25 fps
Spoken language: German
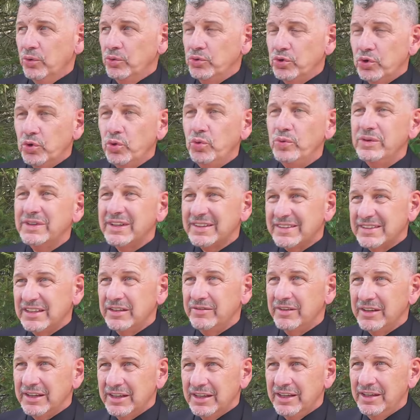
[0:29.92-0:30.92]
Und
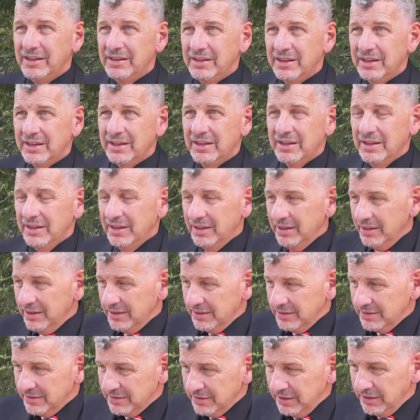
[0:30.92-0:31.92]
107 Kinder
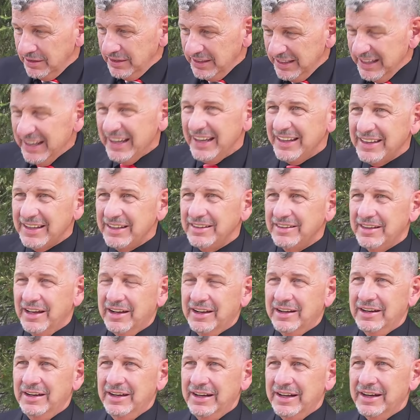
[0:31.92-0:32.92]
sind jeden
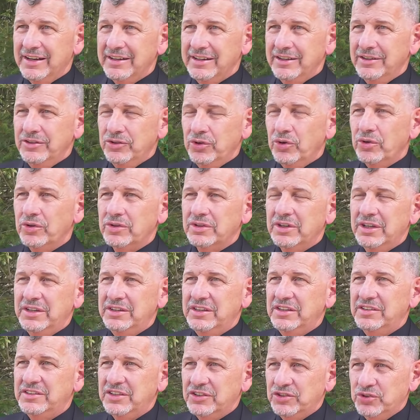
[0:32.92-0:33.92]
Tag lernen dort
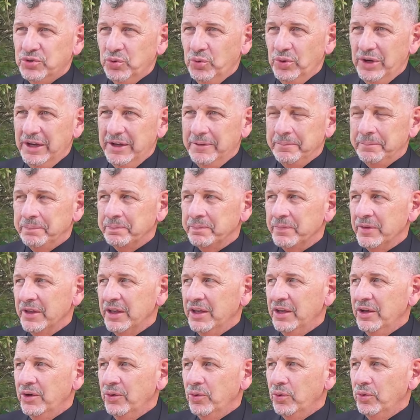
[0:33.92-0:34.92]
in dieser Schule.
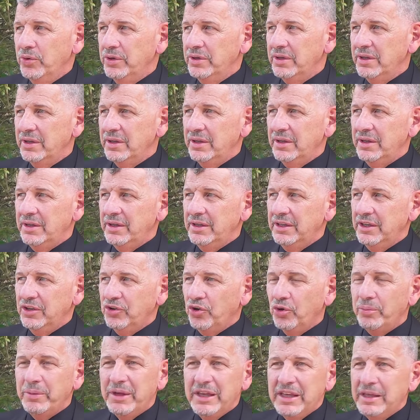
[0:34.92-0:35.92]
Und ich
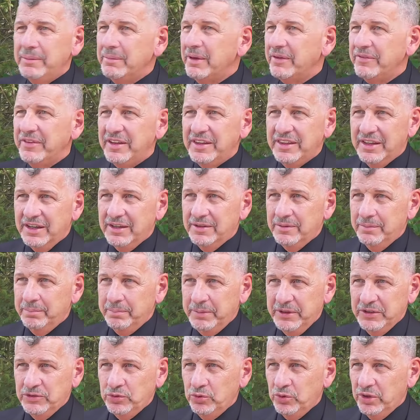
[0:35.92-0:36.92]
komme immer wieder
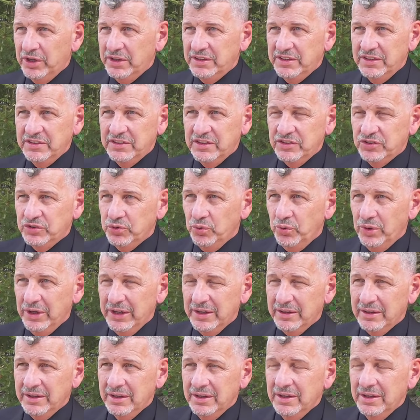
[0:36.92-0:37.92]
besuchen diese Schule.